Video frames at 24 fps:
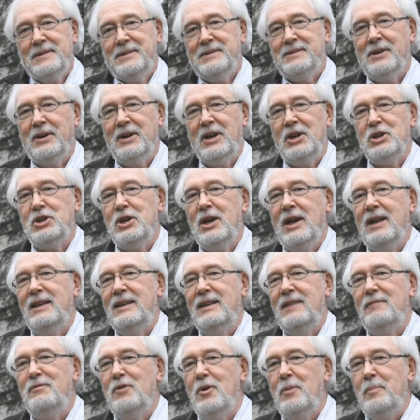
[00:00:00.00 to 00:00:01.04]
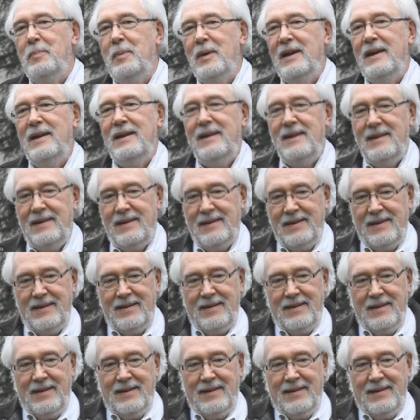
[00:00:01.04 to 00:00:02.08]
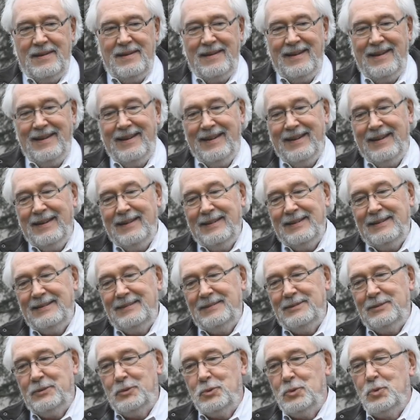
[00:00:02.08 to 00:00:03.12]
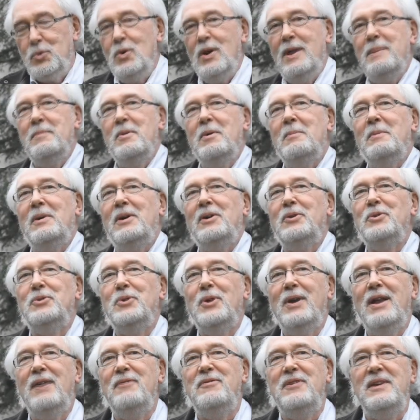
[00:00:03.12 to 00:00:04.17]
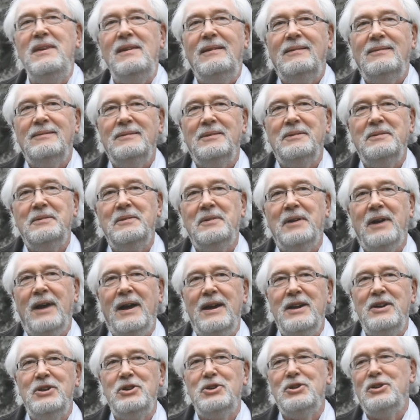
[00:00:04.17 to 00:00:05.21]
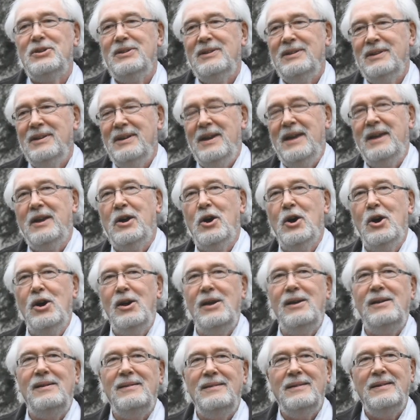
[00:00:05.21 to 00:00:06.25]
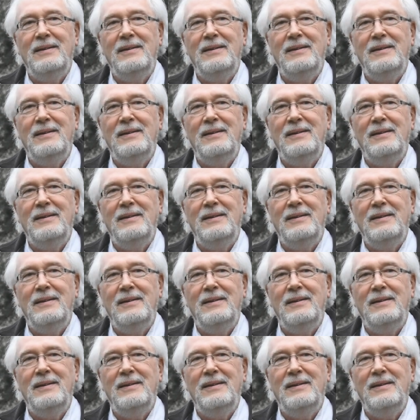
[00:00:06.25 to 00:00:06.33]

S'engager à développer euh, tous les moments de la vie, crèche, école,